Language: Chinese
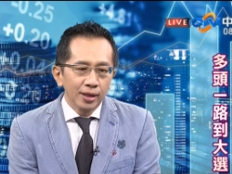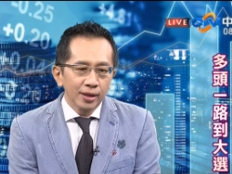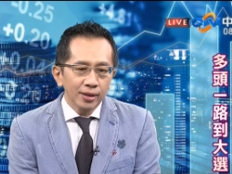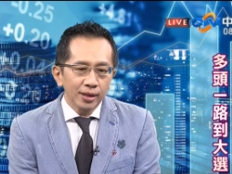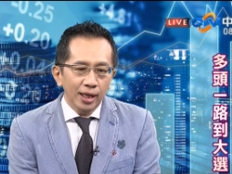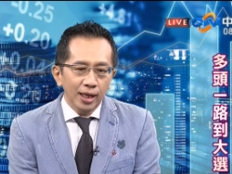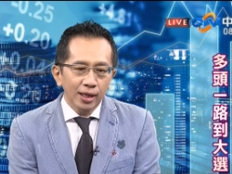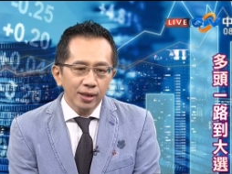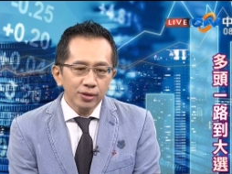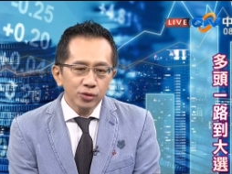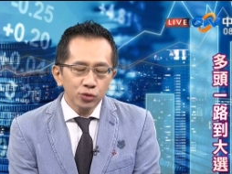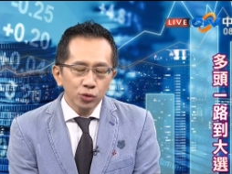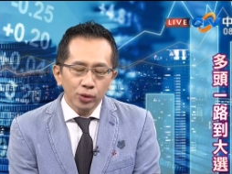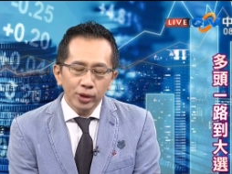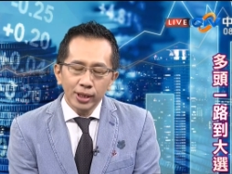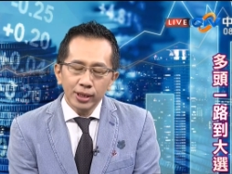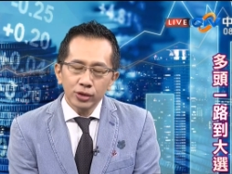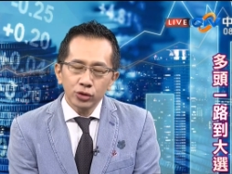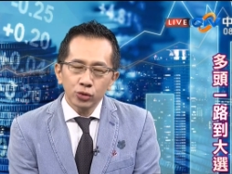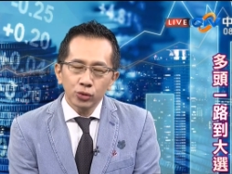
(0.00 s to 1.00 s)
那昨
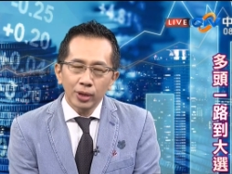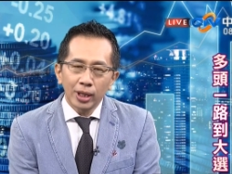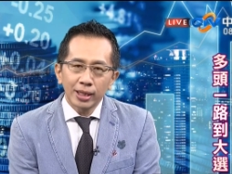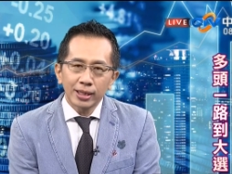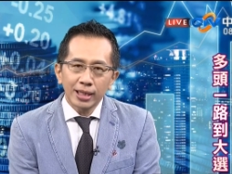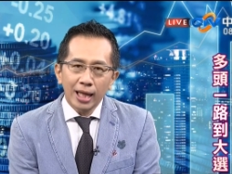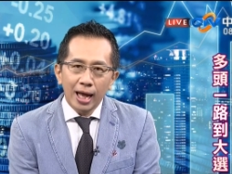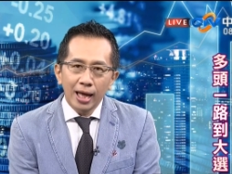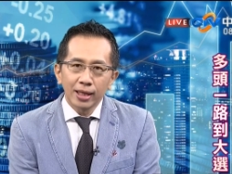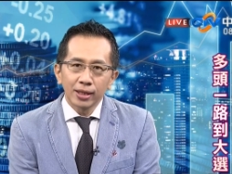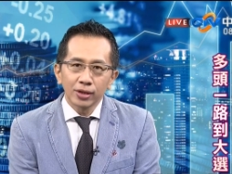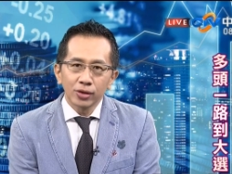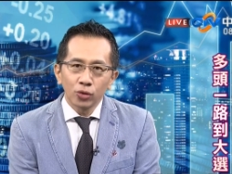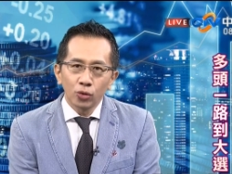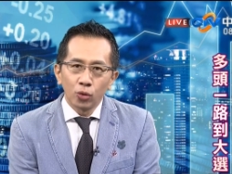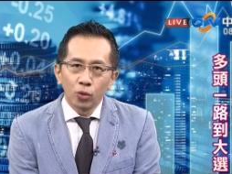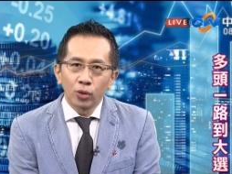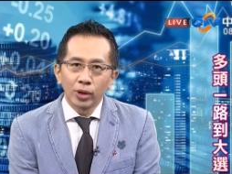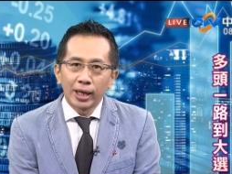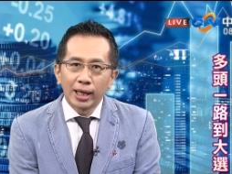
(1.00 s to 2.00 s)
天出来答案
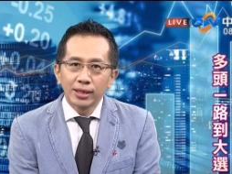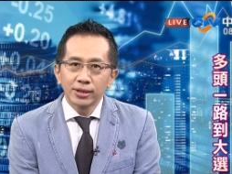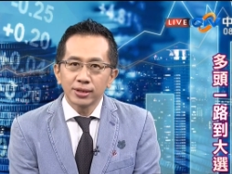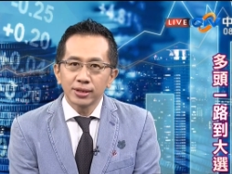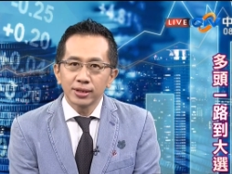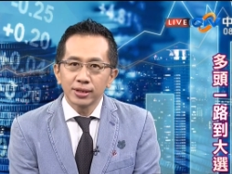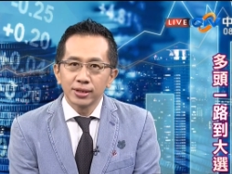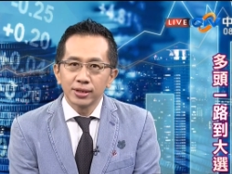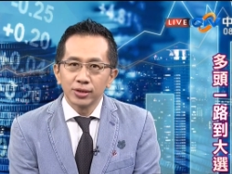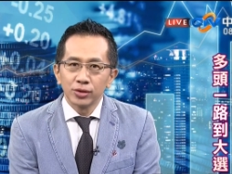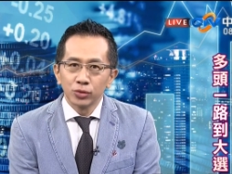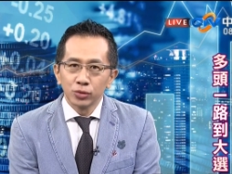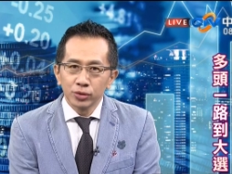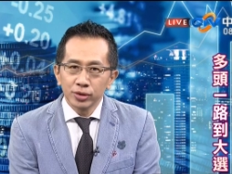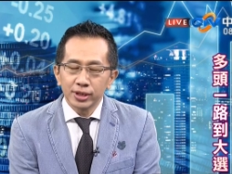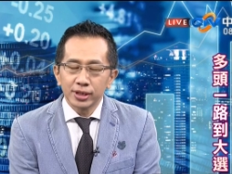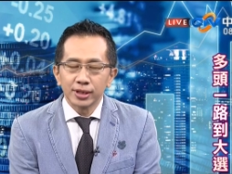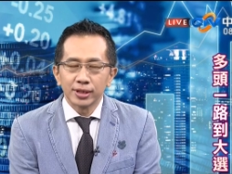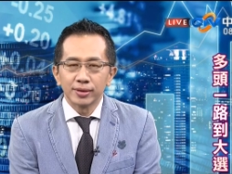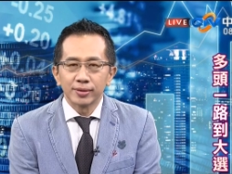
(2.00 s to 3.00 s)
果然是如
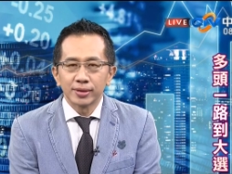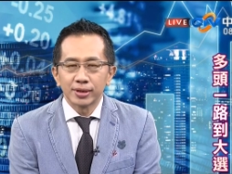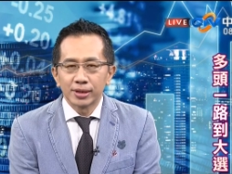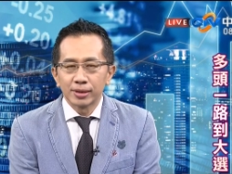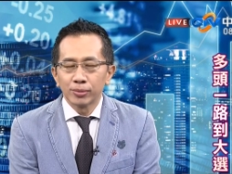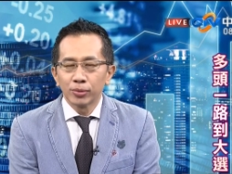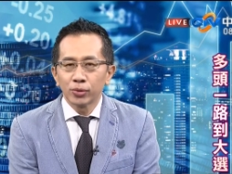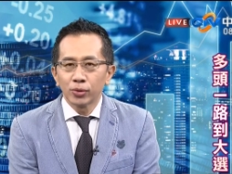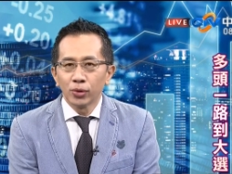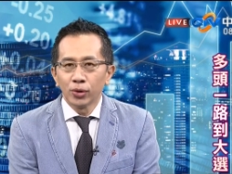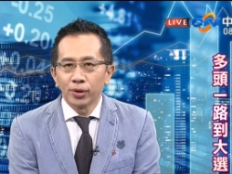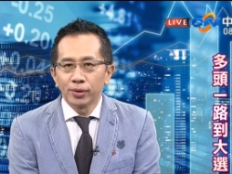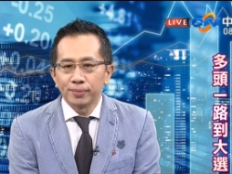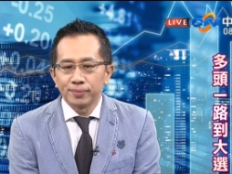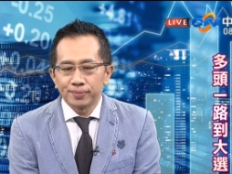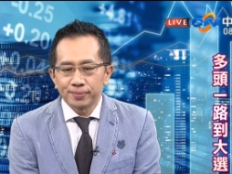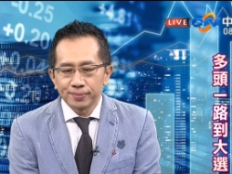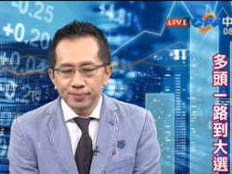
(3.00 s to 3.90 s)
此，只不过。